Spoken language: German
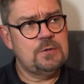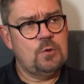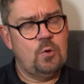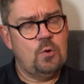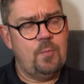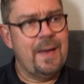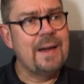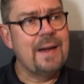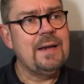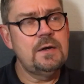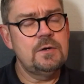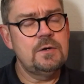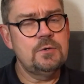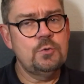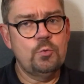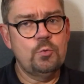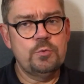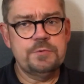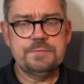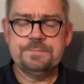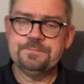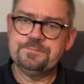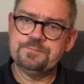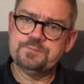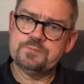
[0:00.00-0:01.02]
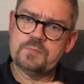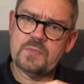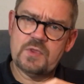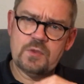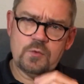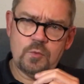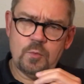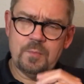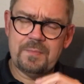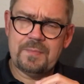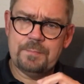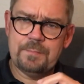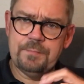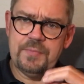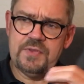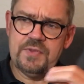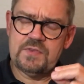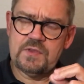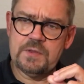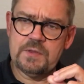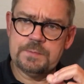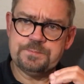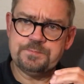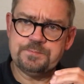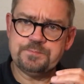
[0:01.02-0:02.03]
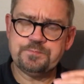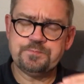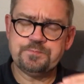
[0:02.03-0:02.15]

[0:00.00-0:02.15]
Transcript: auch Mandelnoten, so ein bisschen.